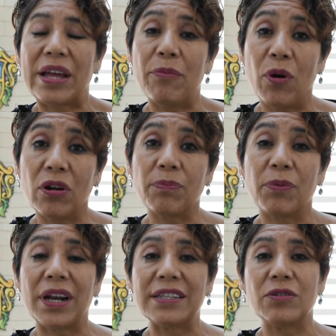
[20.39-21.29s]
temor
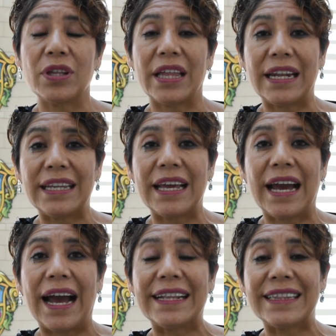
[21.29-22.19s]
por la
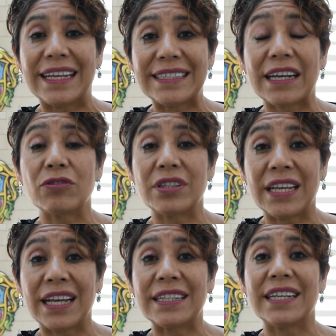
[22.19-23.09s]
ciudadanía ante esta
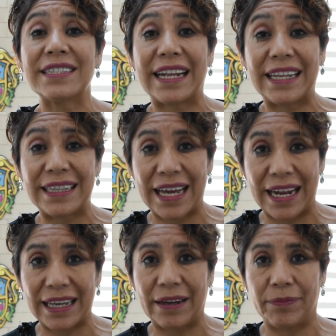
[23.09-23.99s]
contingencia
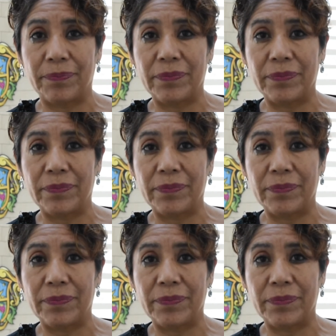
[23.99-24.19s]
sanitaria.